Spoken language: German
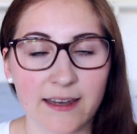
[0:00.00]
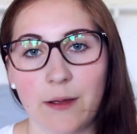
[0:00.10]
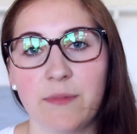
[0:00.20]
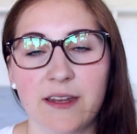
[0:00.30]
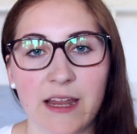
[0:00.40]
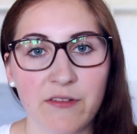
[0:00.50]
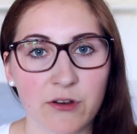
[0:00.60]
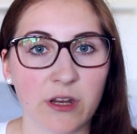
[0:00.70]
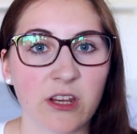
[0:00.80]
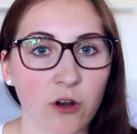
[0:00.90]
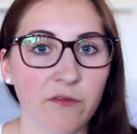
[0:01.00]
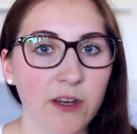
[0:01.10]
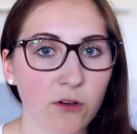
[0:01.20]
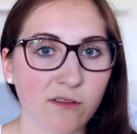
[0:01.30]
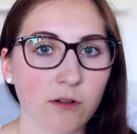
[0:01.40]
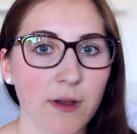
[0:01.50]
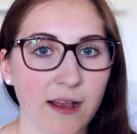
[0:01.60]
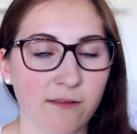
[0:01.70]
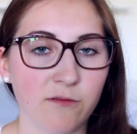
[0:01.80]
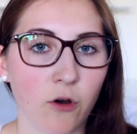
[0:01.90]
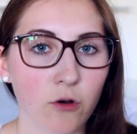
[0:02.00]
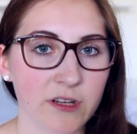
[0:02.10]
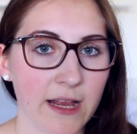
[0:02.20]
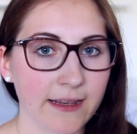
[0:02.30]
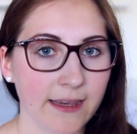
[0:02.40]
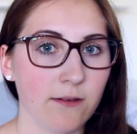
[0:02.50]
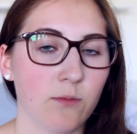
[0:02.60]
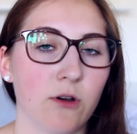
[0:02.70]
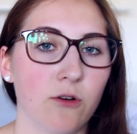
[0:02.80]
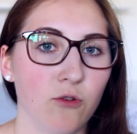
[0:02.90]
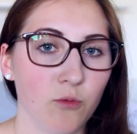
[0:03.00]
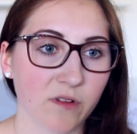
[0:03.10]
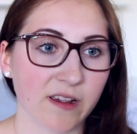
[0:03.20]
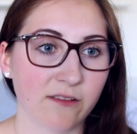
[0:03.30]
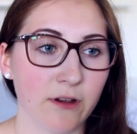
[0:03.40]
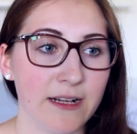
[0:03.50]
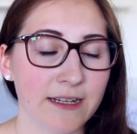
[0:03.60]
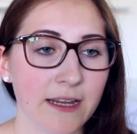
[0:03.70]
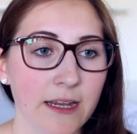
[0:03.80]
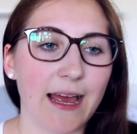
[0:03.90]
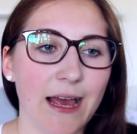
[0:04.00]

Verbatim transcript: Da haben ja David und ich schon ein Video zu gemacht, zu Vorurteilen gegenüber Homosexuellen.